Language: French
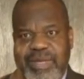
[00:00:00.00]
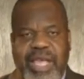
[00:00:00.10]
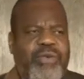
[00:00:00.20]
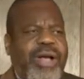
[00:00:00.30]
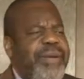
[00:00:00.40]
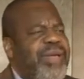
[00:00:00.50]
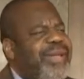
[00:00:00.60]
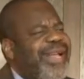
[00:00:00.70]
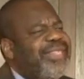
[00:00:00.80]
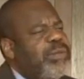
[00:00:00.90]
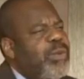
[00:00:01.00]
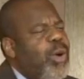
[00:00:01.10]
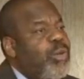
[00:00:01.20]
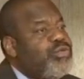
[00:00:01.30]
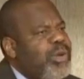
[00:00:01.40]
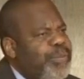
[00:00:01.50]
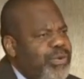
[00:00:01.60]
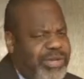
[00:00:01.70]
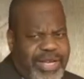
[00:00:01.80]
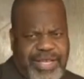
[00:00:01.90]
Il faut quand même qu'en ce moment, on se
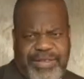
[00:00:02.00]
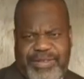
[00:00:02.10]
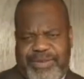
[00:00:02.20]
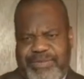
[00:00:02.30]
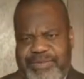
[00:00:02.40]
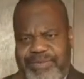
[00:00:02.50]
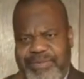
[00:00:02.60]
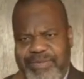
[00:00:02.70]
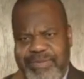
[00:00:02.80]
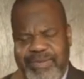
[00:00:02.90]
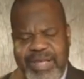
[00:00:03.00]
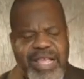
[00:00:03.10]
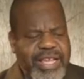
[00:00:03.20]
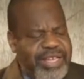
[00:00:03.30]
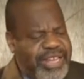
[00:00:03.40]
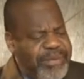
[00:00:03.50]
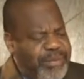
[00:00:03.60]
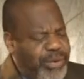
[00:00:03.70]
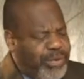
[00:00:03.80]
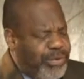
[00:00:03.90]
pose la question. J'aime
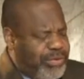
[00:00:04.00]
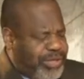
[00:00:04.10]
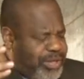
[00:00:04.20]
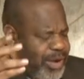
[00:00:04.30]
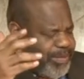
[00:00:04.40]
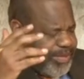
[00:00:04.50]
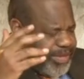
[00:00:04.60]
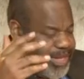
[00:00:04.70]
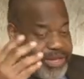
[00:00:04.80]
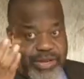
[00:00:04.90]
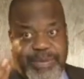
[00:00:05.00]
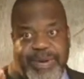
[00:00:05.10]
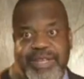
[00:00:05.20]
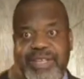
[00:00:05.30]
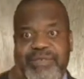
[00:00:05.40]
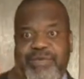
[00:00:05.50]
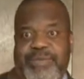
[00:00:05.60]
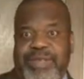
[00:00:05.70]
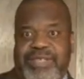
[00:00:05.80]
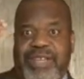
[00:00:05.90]
beaucoup cet homme ici. Je n'ai pas dit qu'il faut
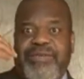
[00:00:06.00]
penser, à